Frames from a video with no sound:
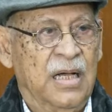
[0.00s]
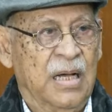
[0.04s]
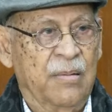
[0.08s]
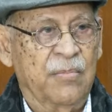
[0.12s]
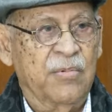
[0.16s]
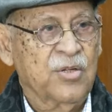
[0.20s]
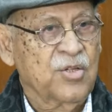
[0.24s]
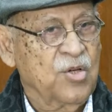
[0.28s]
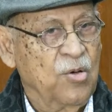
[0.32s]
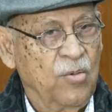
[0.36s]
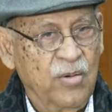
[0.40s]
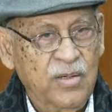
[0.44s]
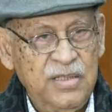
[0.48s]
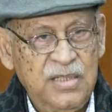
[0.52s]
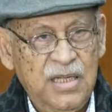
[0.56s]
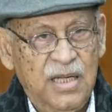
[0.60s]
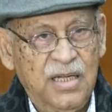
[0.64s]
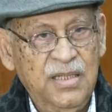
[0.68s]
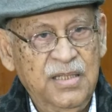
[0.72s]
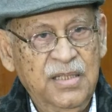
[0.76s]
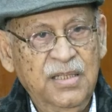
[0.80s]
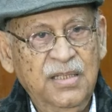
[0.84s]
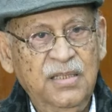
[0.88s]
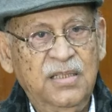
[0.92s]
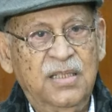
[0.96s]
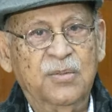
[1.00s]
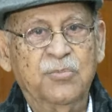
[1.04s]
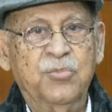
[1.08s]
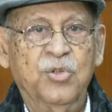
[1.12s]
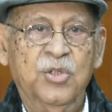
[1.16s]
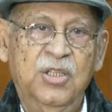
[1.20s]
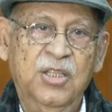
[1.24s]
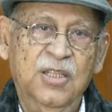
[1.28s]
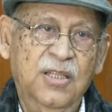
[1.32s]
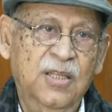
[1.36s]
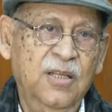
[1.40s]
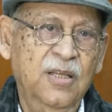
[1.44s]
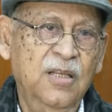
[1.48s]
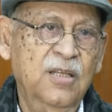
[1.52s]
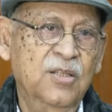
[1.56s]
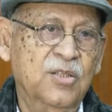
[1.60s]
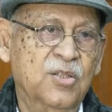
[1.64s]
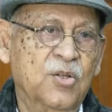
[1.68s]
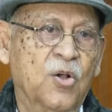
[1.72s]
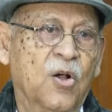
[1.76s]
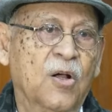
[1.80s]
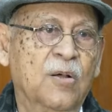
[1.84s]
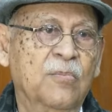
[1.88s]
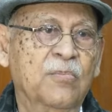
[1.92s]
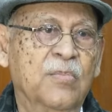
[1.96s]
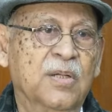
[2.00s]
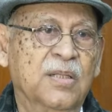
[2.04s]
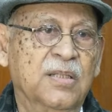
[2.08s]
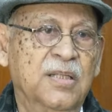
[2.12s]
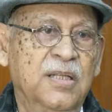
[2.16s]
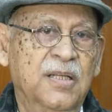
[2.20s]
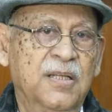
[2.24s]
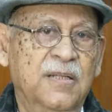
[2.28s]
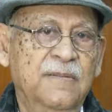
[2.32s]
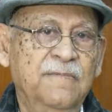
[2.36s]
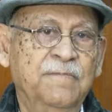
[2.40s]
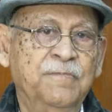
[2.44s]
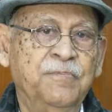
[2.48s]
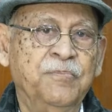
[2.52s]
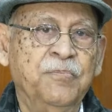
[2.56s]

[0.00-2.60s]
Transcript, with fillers: আমরা সবাই জানি যে প্রতিদিন সংবাদের